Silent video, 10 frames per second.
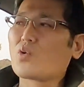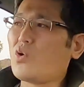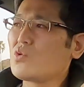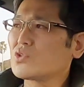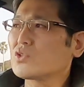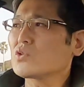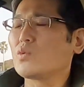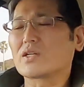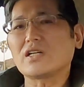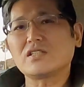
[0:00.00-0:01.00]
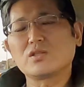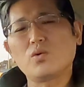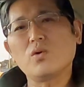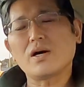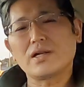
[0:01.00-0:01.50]
今後ちょっと私行
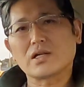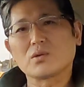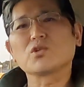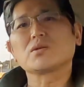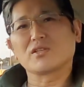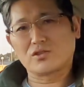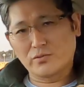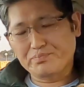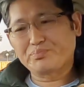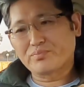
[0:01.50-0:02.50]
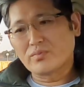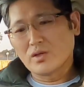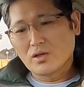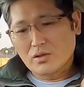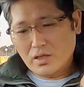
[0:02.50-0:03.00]
こうかなと思ってます。
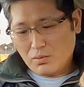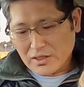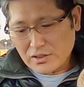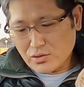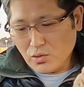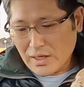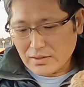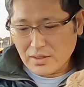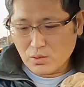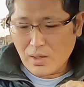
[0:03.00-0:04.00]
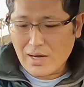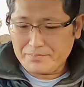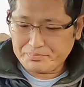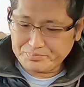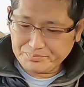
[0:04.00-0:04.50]
で、私今日買ったのは、